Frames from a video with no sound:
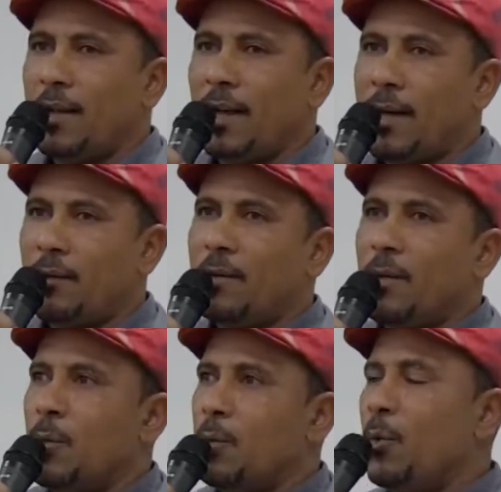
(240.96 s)
e claro
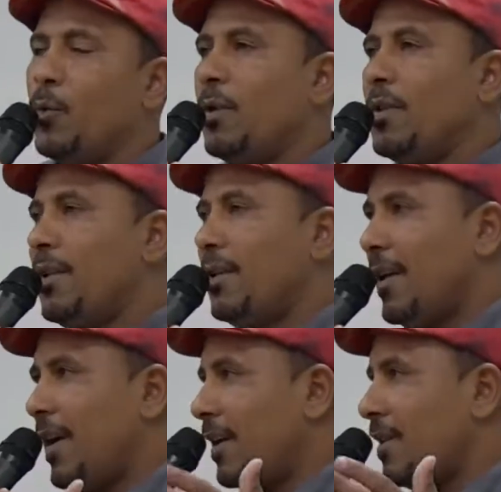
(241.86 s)
por onde
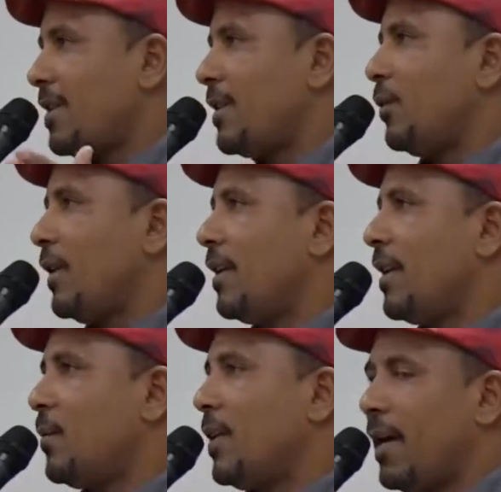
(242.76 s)
é que a gestão tem que
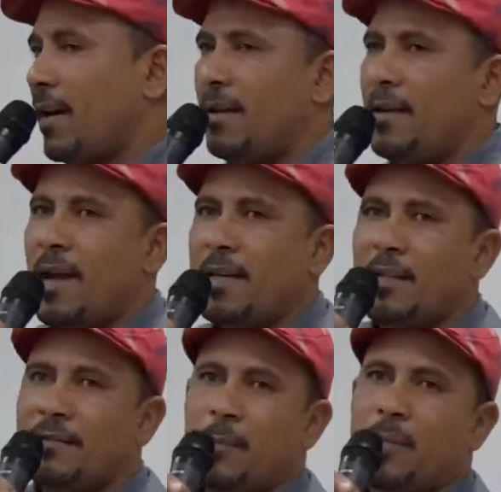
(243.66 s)
caminhar. A
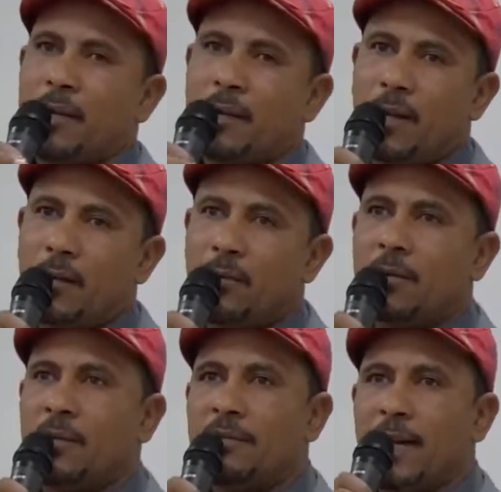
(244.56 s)
gente vai aprendendo
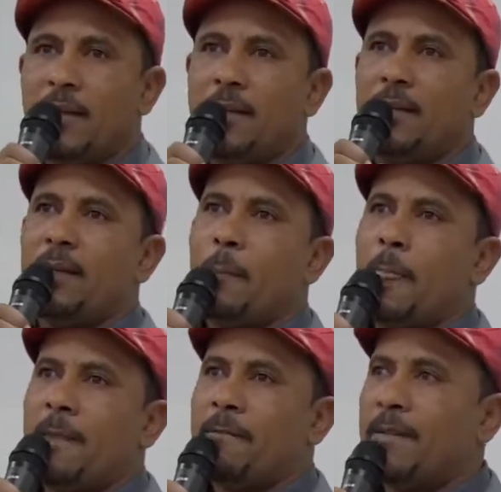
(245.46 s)
e vai,
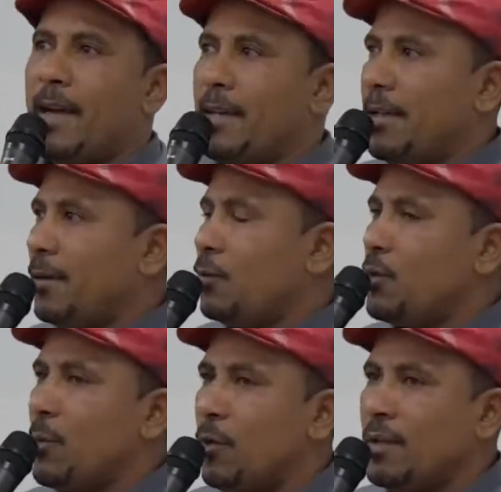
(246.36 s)
vai nos
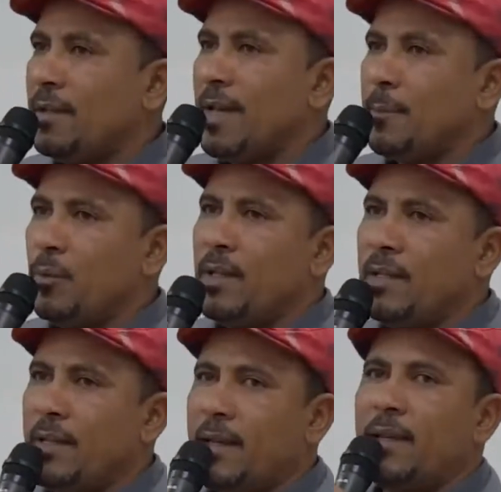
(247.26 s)
moldando na
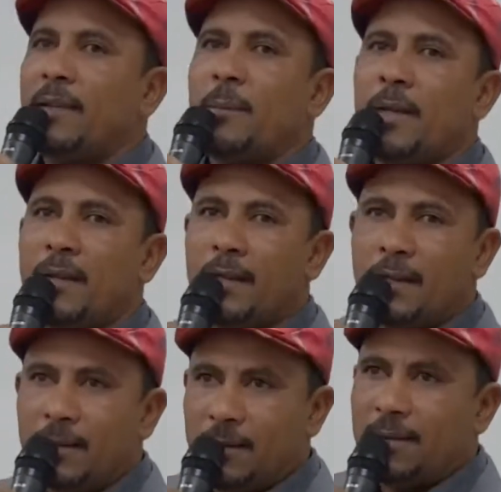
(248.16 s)
política, que a gente também tem
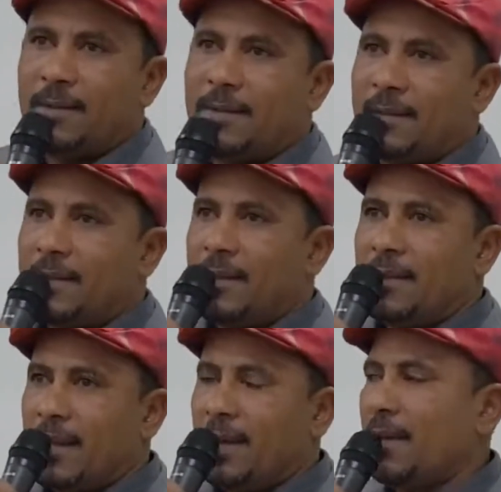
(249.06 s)
que
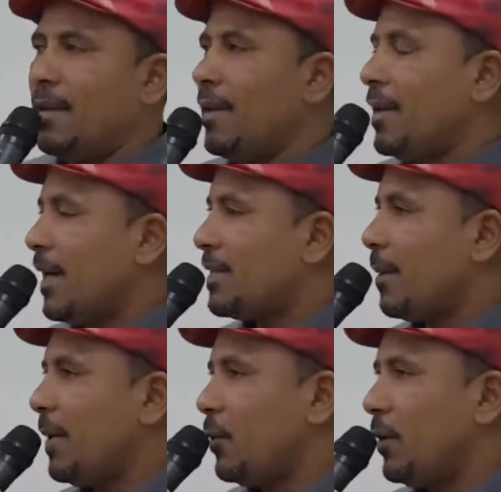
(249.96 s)
ter a
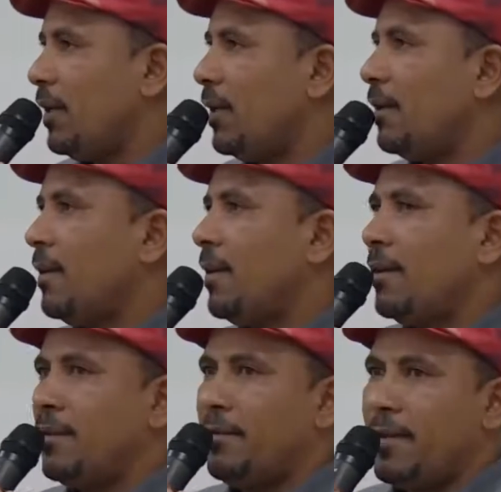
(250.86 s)
sabedoria
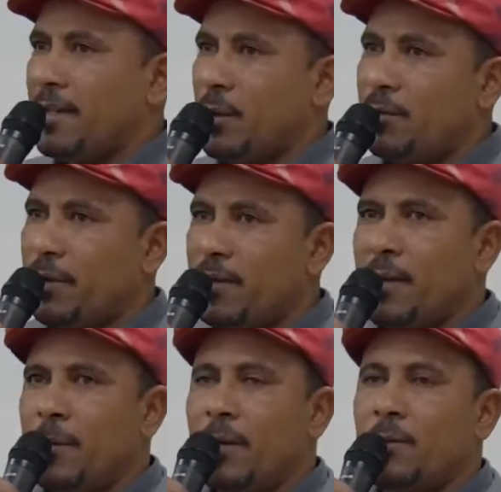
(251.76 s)
de fazer o
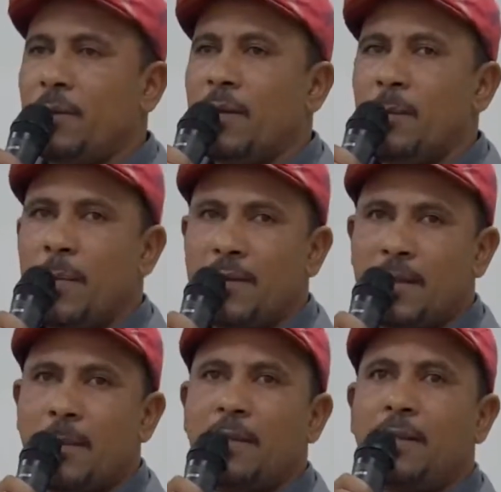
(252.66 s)
enfrentamento, mas
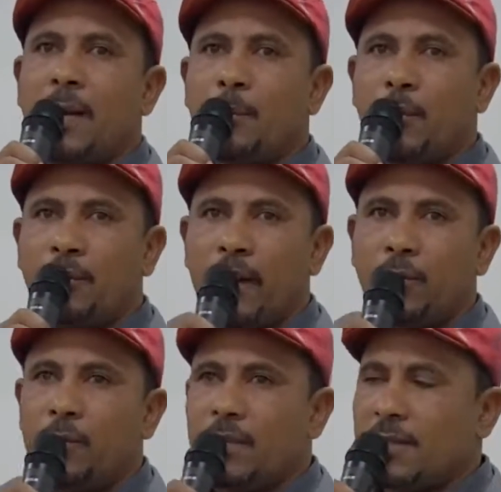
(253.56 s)
também tirar
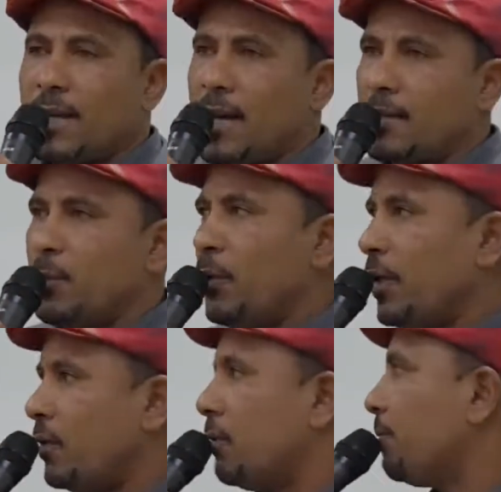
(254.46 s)
proveito dos desgastes
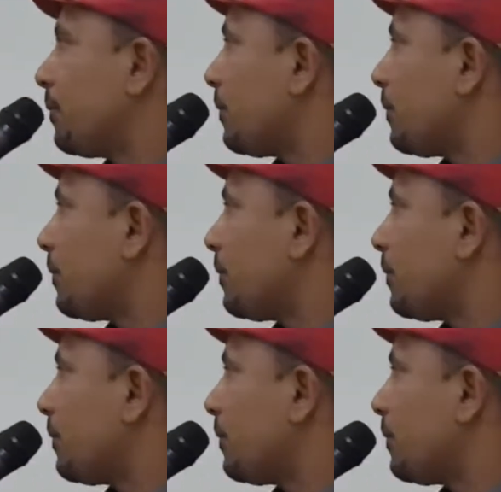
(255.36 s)
políticos.